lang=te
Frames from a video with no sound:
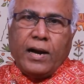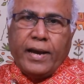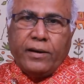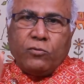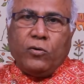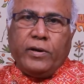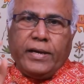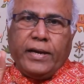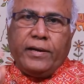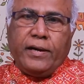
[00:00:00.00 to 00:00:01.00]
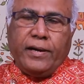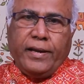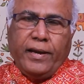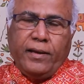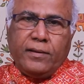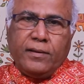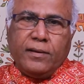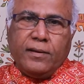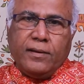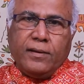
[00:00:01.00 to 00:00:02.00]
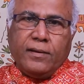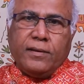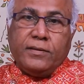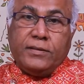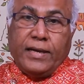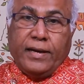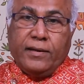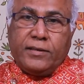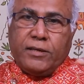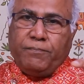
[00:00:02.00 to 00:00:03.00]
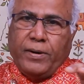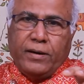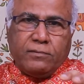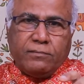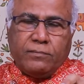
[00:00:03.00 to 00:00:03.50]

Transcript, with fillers: ఆయన కోరిక ఏంటంటే జగన్కి చెప్పాడు